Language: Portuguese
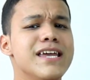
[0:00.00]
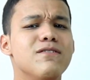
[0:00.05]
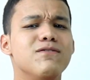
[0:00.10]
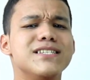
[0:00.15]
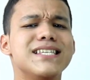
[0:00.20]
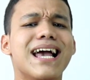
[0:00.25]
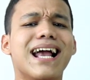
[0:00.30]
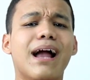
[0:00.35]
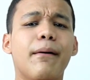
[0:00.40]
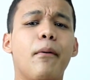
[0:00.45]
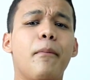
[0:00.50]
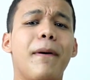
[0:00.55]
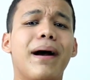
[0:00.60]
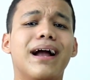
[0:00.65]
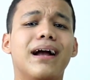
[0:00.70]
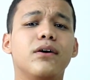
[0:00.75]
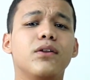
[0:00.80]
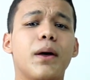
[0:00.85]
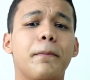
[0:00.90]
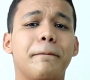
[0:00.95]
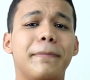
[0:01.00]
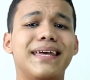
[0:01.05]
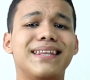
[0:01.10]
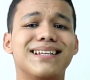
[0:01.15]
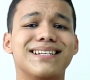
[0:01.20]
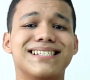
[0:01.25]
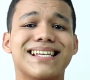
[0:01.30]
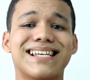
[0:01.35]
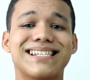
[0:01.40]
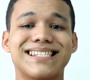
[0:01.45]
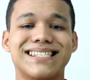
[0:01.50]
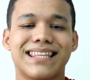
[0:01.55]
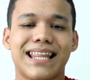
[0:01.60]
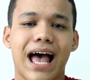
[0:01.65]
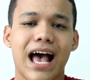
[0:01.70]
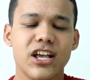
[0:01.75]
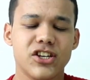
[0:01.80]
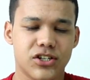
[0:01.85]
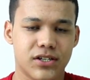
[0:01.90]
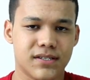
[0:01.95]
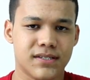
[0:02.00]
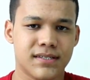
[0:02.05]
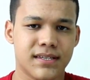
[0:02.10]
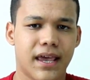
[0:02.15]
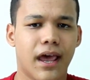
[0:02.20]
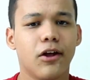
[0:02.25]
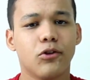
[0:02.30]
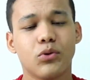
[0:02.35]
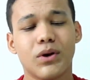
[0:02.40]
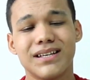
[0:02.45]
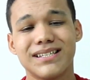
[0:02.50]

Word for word: Você acaba pagando apenas as taxas, certo?